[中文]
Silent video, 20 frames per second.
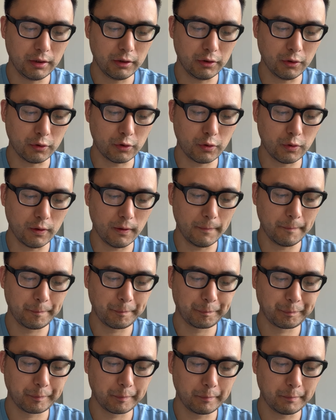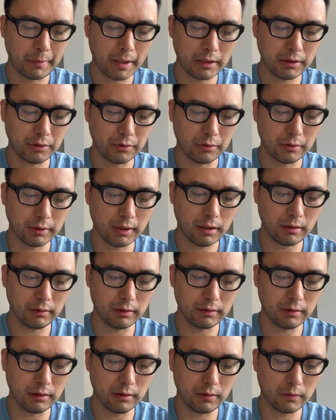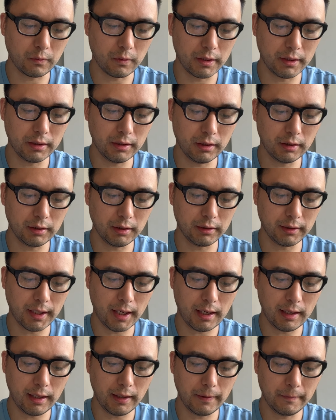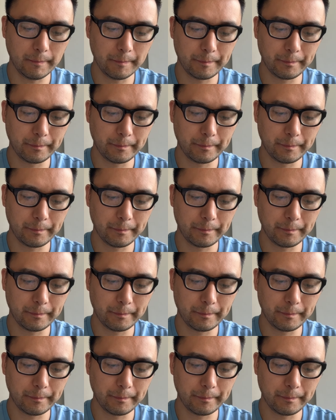又说把酒烫得滚热的拿来，